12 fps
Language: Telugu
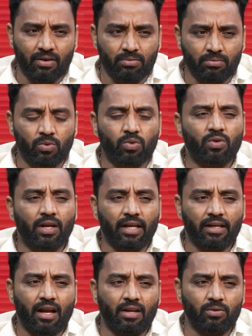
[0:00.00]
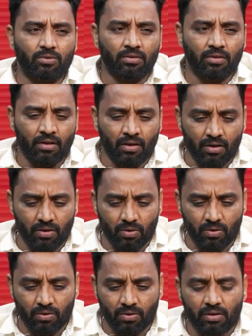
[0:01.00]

గారు మూడున్నర ఎకరాలు hmm. లో